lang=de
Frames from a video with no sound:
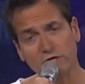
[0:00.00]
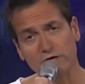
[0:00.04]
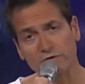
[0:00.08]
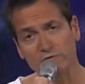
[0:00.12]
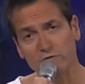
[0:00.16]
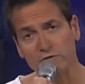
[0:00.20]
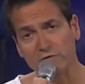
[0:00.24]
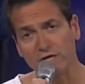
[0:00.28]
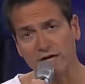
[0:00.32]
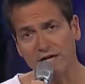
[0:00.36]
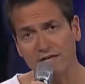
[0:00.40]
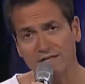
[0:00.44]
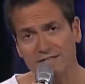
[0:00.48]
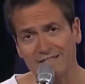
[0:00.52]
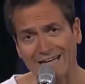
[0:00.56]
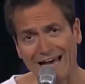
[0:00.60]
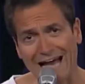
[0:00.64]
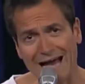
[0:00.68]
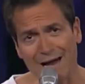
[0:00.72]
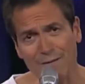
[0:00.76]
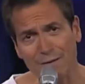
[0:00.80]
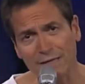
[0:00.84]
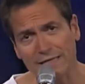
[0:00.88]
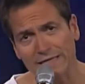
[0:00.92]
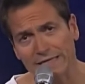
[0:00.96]
steif und kalt,
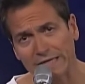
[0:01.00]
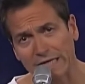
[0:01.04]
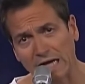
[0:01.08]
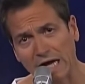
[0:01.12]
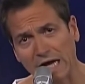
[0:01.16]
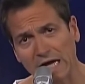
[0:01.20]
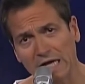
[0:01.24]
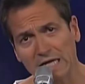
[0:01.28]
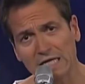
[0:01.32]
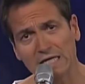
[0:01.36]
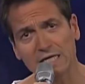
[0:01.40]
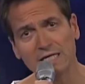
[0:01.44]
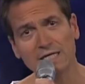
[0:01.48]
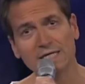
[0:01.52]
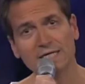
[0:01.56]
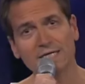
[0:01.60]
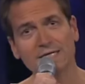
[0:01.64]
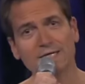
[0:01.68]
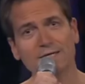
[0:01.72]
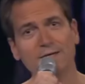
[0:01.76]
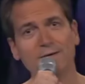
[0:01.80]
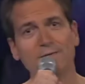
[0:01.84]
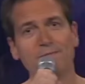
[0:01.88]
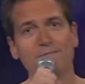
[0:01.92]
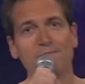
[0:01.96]
aber egal.
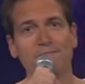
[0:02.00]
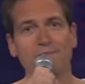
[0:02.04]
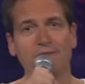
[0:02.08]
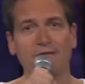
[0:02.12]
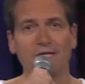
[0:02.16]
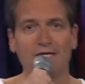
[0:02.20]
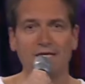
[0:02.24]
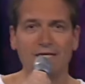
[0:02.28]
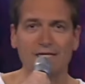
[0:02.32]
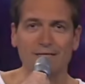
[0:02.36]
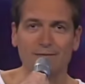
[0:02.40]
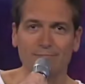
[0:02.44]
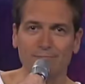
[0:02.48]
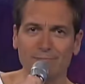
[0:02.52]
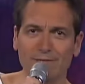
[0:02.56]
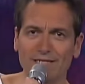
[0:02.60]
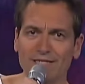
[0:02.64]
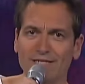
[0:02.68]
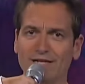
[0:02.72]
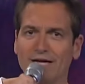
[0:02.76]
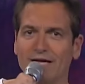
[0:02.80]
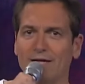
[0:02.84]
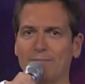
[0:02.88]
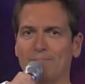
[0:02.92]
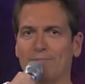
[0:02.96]

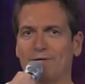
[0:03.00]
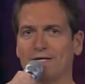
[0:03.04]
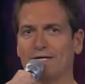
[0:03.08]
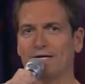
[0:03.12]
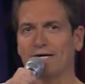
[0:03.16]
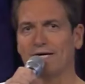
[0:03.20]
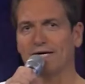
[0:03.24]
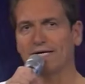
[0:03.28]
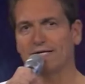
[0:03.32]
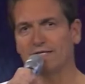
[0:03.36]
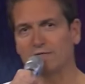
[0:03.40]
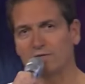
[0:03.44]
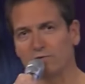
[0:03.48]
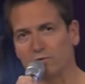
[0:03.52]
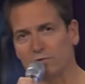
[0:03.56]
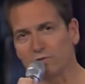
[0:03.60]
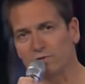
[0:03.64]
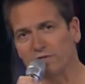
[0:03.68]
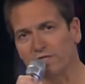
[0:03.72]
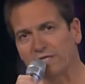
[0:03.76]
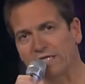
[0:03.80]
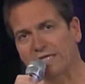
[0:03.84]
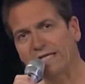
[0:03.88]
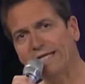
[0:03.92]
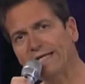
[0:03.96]
Mit ein paar Geigen
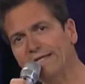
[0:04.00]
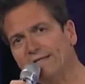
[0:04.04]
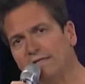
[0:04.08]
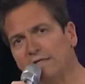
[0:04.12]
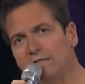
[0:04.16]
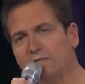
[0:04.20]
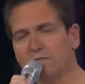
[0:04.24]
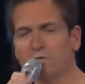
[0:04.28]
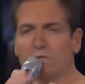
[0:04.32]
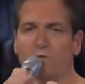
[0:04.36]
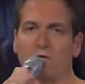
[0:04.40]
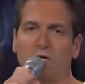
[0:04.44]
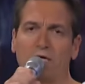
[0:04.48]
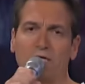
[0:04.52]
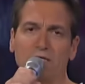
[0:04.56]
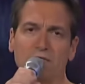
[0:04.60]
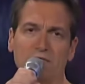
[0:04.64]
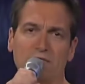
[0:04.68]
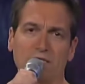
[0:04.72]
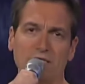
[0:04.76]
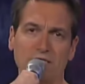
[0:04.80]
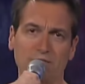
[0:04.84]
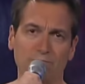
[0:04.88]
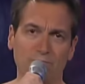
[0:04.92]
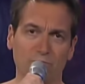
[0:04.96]
drunter klingt das doch
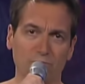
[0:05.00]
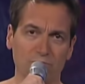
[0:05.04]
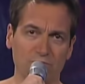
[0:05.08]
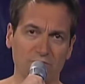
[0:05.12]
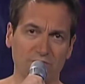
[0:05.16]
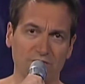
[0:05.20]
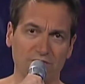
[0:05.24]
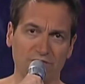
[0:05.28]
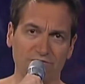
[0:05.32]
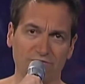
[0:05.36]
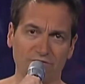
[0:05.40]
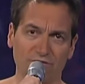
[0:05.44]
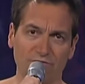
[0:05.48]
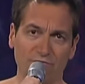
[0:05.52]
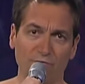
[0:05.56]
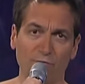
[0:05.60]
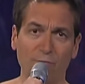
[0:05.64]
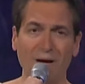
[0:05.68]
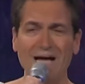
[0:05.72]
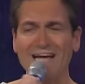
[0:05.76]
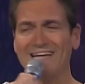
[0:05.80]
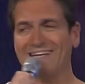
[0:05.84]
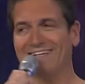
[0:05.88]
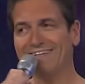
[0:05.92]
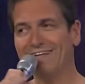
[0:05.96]
alles recht positiv. Nicht?
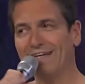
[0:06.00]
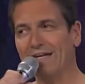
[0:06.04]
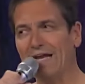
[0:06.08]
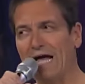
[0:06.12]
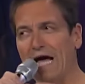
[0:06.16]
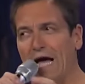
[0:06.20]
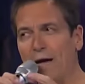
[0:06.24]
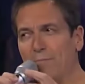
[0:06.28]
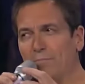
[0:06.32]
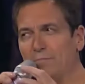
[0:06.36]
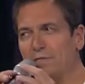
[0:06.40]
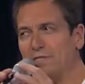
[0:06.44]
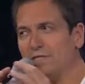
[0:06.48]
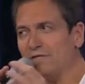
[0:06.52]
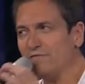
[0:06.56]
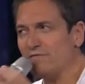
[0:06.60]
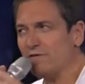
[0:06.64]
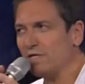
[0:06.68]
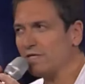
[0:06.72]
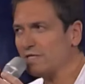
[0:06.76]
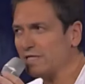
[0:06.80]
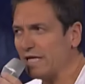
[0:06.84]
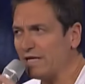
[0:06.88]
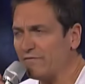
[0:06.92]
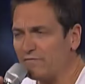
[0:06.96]
Wobei ich den Abend hier
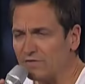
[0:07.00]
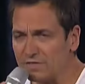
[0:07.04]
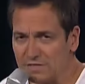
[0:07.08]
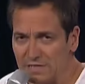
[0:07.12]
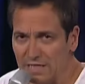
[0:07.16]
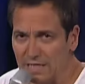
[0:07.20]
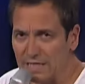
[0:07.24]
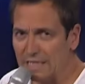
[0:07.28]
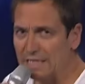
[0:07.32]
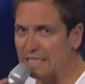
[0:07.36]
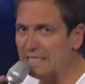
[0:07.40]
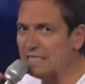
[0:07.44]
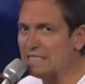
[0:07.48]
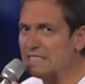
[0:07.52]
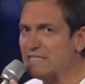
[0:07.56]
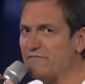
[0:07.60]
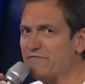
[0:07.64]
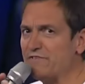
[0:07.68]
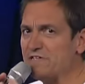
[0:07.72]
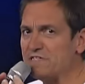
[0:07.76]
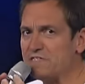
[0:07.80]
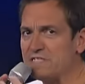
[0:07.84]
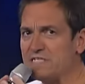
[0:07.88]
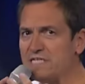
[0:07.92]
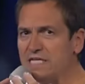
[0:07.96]
vielleicht etwas
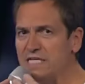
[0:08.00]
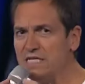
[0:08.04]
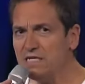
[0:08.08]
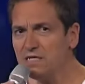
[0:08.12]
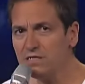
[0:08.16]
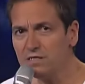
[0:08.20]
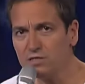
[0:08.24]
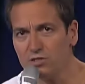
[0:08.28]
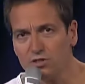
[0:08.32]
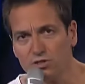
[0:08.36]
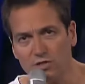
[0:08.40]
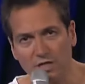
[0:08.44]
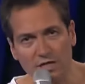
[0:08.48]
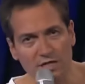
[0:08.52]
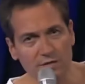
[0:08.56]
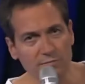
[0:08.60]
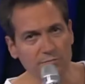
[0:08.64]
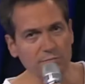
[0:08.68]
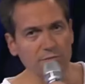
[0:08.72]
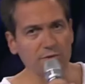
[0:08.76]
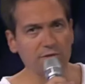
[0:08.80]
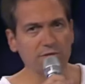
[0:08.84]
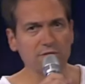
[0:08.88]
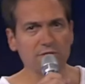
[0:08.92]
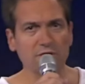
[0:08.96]
diffiziler
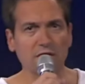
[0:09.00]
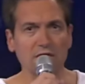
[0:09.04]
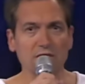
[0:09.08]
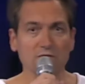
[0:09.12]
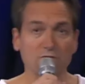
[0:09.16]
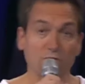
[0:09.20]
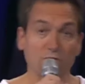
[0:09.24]
gestalten möchte,